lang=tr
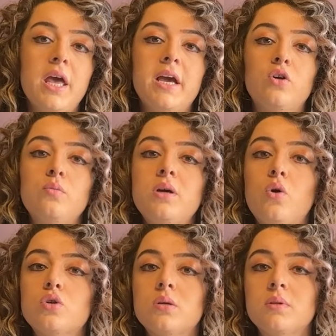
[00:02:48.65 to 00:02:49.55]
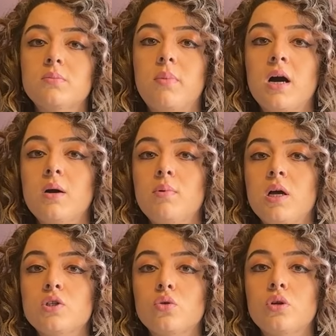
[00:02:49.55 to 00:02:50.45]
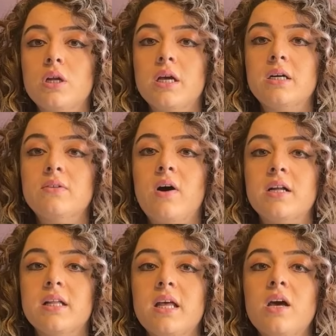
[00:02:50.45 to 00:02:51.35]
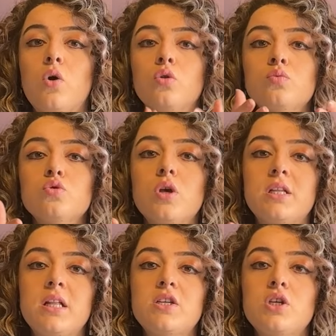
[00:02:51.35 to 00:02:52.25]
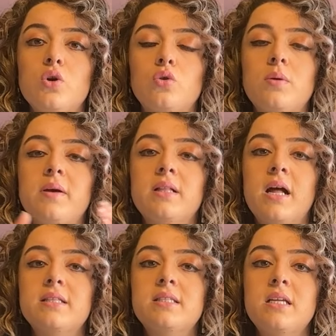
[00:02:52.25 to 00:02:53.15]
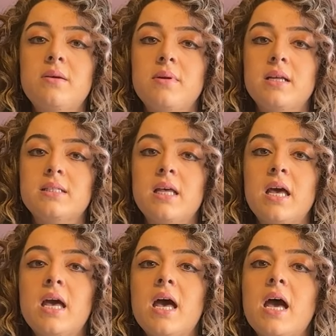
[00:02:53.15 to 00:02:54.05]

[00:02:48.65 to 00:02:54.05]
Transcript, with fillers: ekonomik ortamın banka bilançolarında yakın vadede olumsuz etkileyici yönde beklentisiyle birlikte